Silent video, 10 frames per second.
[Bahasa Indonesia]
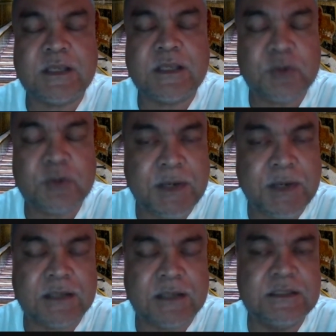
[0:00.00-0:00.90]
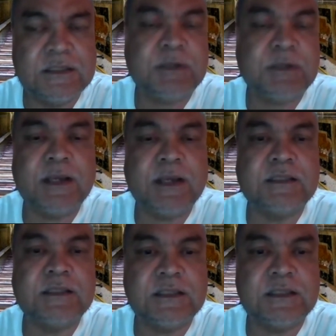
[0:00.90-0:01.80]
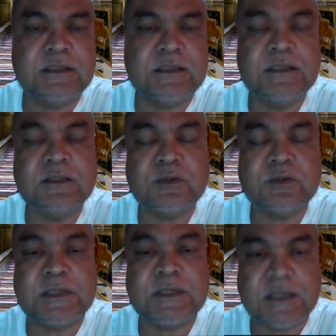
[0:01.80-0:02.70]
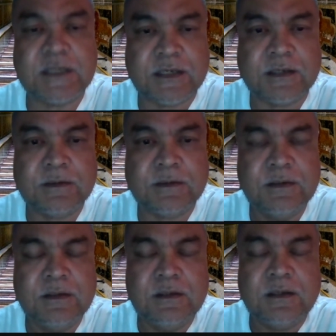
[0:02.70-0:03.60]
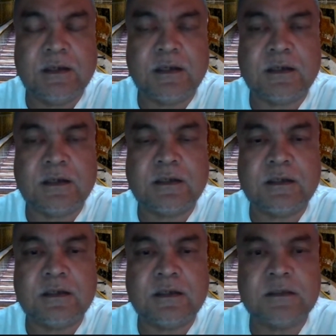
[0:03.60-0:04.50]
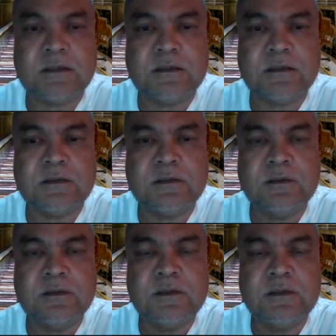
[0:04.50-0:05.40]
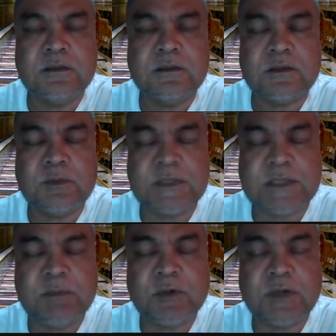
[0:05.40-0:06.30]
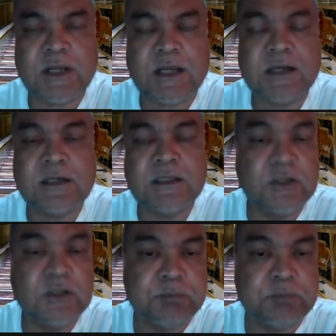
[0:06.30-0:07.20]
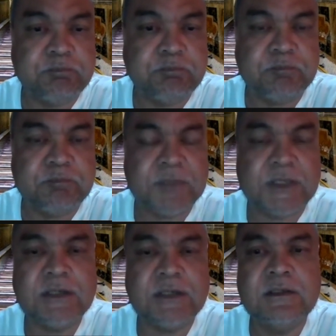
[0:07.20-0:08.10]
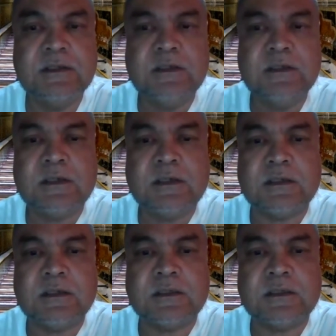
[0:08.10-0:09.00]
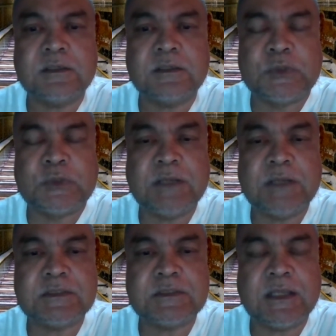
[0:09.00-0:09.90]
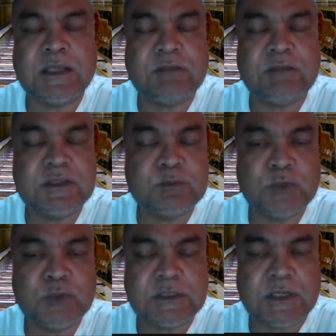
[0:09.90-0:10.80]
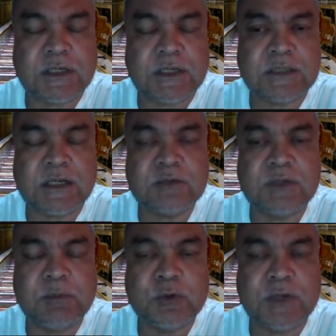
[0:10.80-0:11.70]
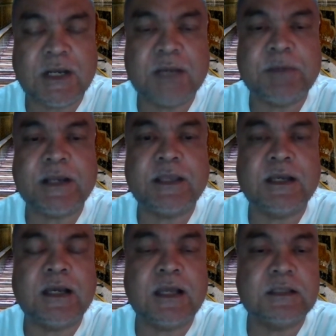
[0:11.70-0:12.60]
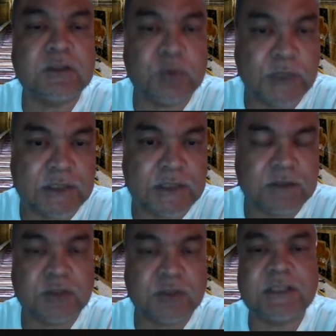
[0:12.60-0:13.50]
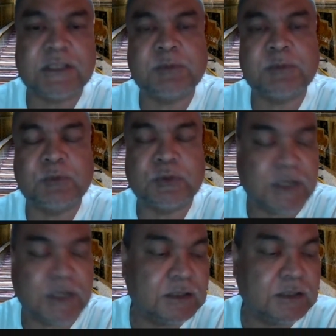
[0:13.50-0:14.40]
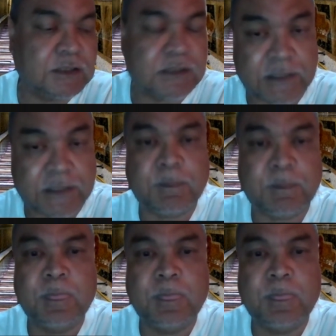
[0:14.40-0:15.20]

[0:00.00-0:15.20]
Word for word: saya coba di berbagai titik di rumah saya. Uh, rumah saya menggunakan IndiHome, ya. Uh, kemudian saya TV semua uh, sekarang sudah menggunakan pakai yang Android, otomatis membutuhkan internet